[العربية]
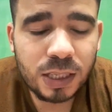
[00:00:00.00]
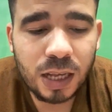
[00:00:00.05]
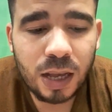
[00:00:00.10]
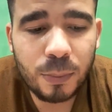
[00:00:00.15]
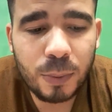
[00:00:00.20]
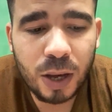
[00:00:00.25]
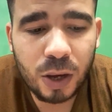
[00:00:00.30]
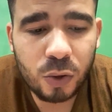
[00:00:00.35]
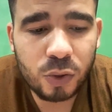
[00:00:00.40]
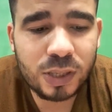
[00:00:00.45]

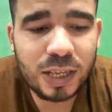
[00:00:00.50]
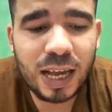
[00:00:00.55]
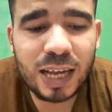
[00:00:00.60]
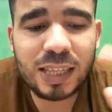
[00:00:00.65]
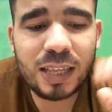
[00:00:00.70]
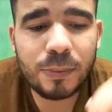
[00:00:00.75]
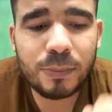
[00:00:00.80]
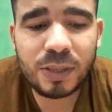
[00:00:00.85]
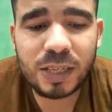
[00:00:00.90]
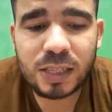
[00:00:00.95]
كما قلت
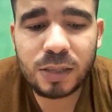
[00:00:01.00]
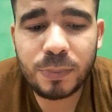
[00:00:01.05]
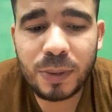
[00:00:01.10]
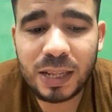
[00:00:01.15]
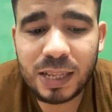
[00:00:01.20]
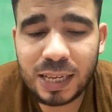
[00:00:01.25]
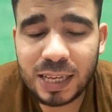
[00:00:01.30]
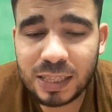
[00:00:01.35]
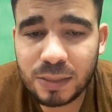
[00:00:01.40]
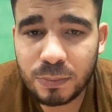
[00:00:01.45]
هذا بالنسبة
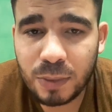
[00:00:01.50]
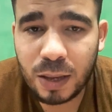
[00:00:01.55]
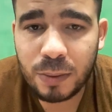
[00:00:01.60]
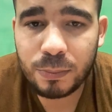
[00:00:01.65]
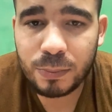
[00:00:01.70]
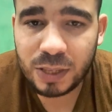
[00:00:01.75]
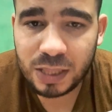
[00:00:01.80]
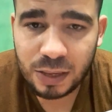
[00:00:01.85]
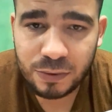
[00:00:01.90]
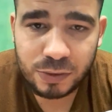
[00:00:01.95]
لإتمام
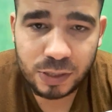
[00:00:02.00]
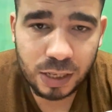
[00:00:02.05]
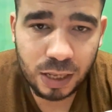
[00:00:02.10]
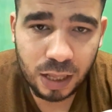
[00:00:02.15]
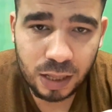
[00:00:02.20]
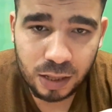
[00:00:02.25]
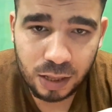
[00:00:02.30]
بنفس